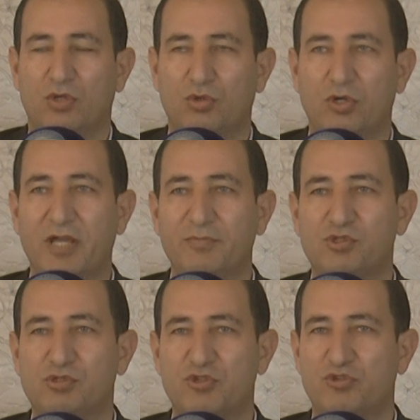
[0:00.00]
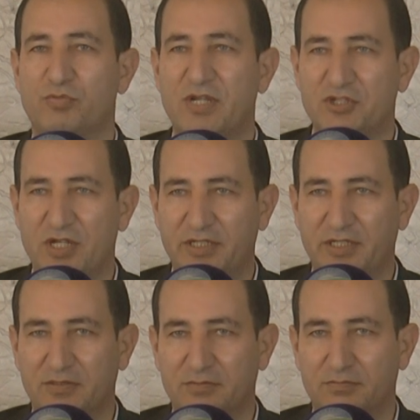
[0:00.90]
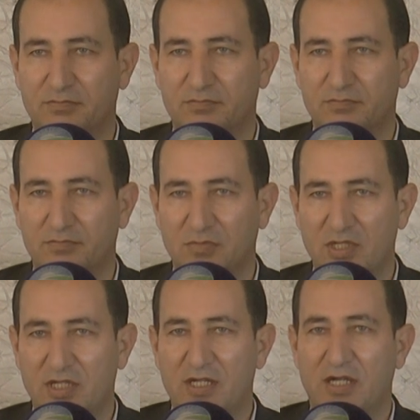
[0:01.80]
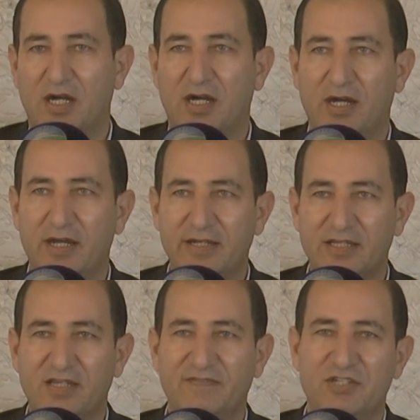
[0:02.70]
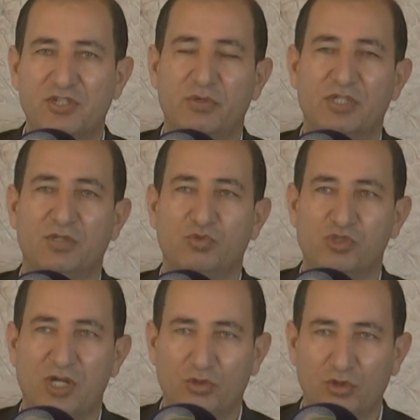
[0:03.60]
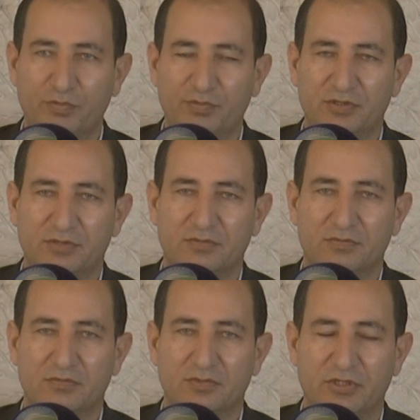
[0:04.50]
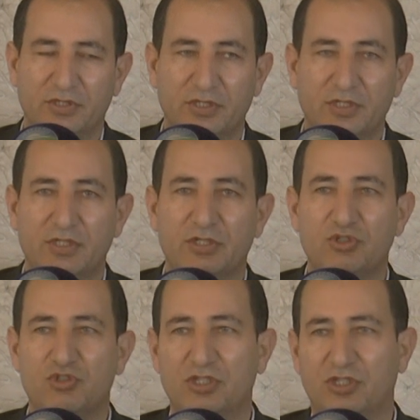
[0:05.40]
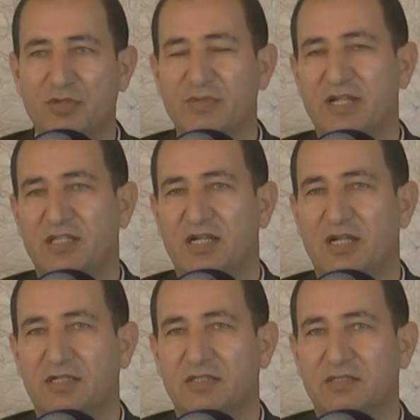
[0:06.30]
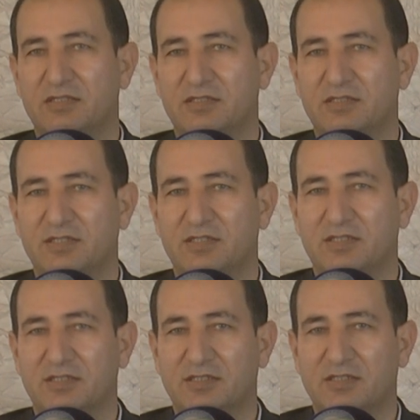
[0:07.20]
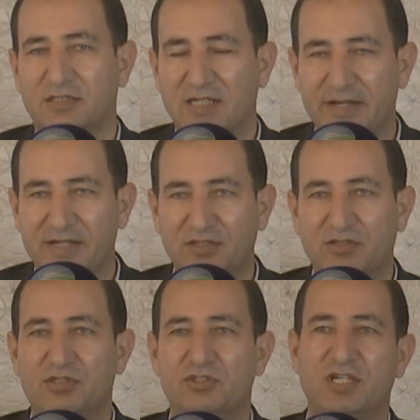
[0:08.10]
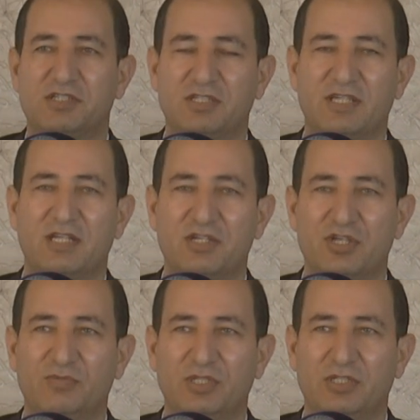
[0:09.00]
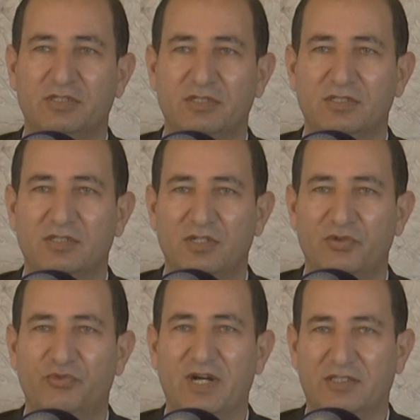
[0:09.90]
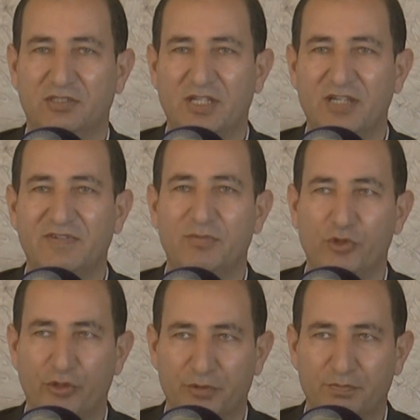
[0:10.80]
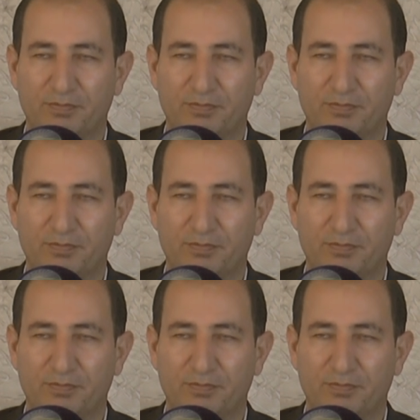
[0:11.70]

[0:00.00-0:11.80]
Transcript: Kolay bir süreç olmayacağını, aileden ve çevreden uzak olup ciddi manada gayret içerisine gireceğimin farkındayım ve biliyorum.